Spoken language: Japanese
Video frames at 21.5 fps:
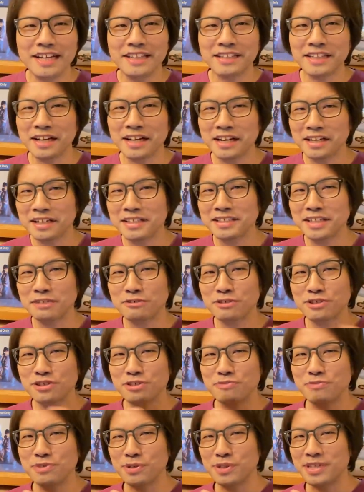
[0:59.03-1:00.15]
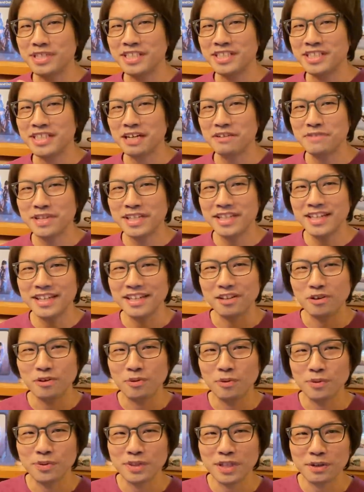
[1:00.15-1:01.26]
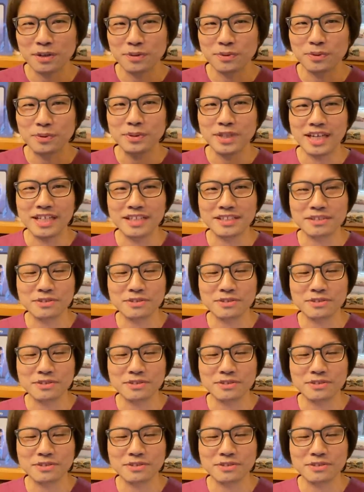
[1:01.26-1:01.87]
田中さんの趣味を聞いた上でこんなのどうだ、